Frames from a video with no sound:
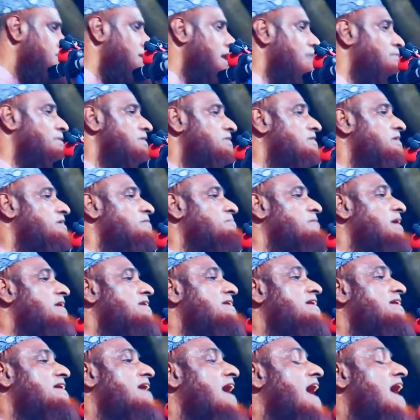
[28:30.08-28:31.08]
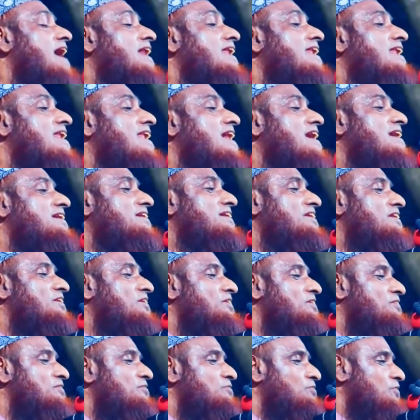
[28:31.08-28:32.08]
নামাজের মালিক আল্লাহকে
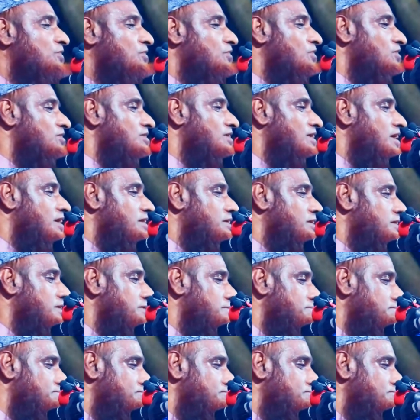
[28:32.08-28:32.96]
ধরে কন কাকে